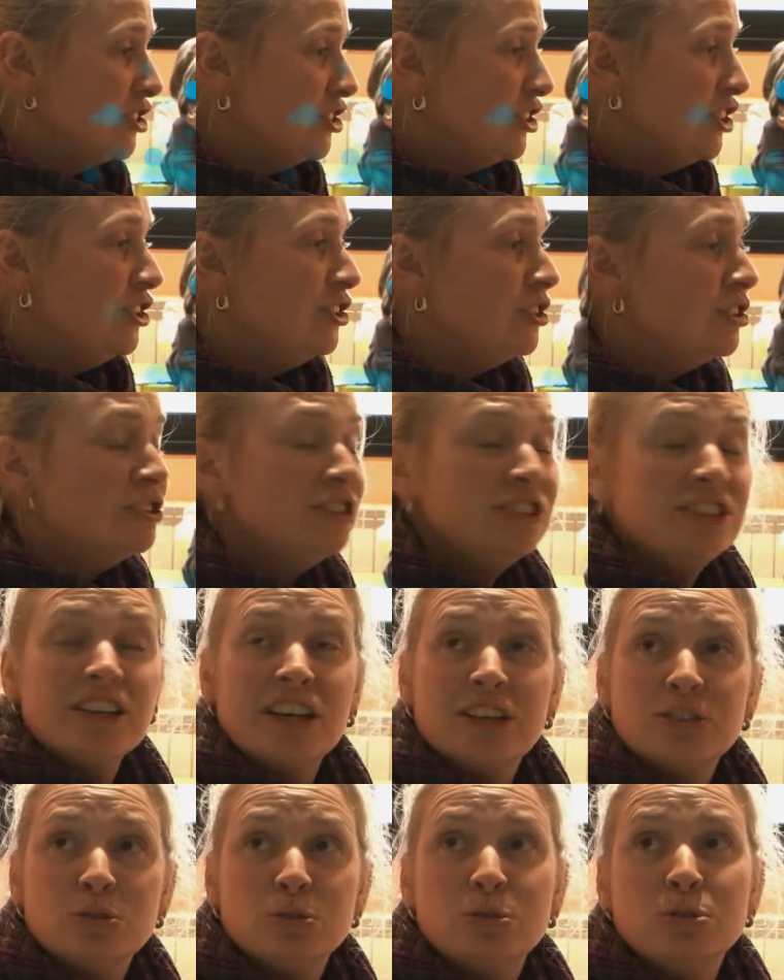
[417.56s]
niños y
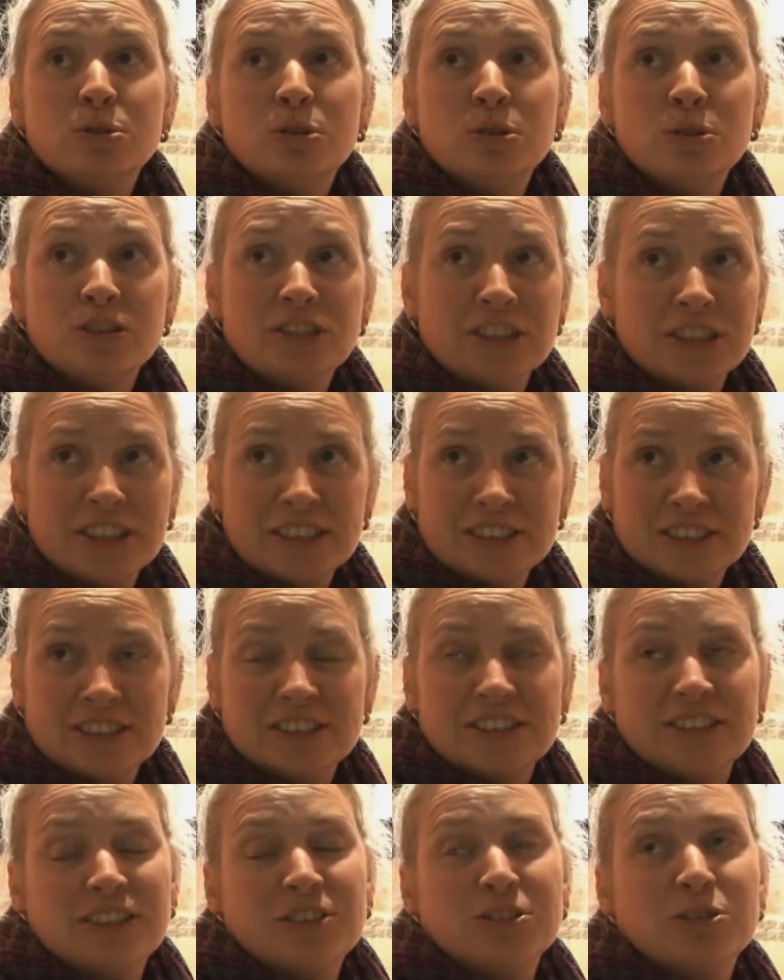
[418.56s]
adultos en este
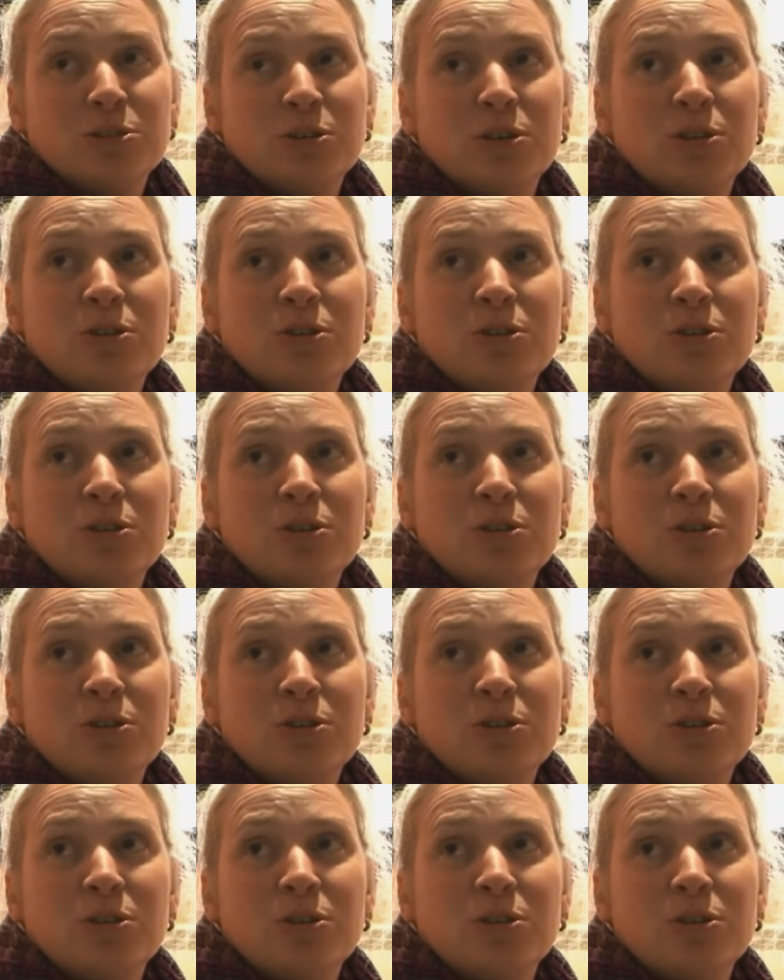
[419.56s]
centro